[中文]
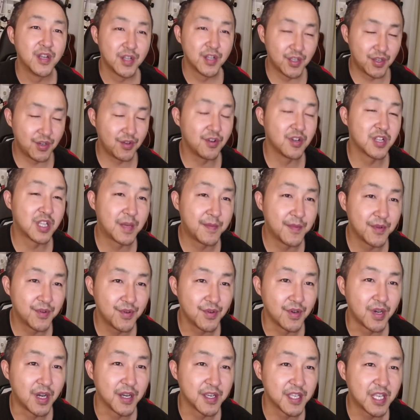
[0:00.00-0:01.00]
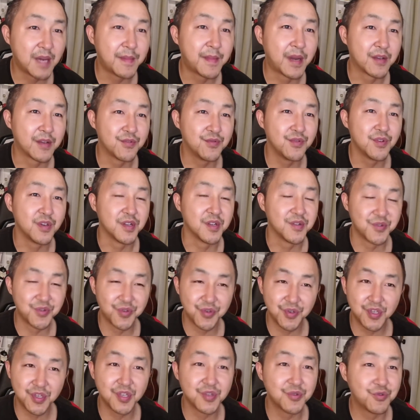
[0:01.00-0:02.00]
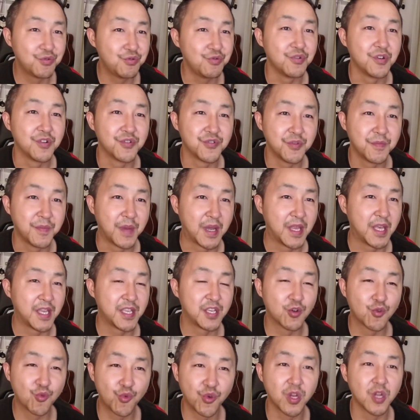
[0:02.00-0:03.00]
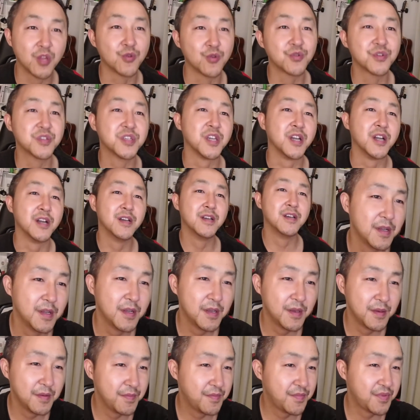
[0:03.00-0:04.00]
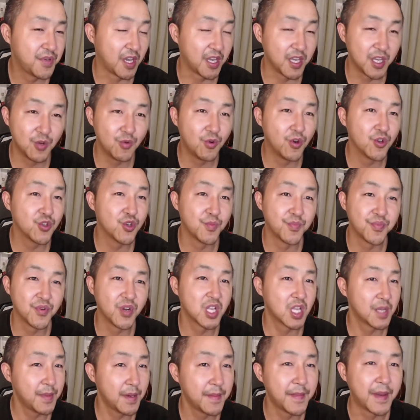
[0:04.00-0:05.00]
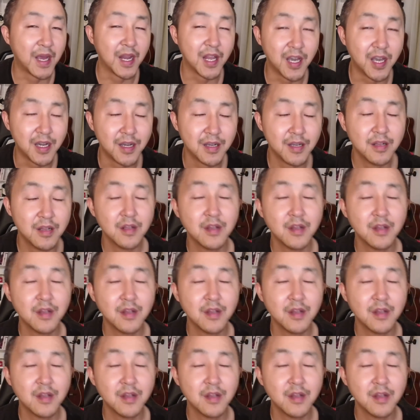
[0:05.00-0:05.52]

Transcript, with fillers: 就让他们去啊亚马逊、去易趣去买那些贵的东西，便宜货就不让他们买了。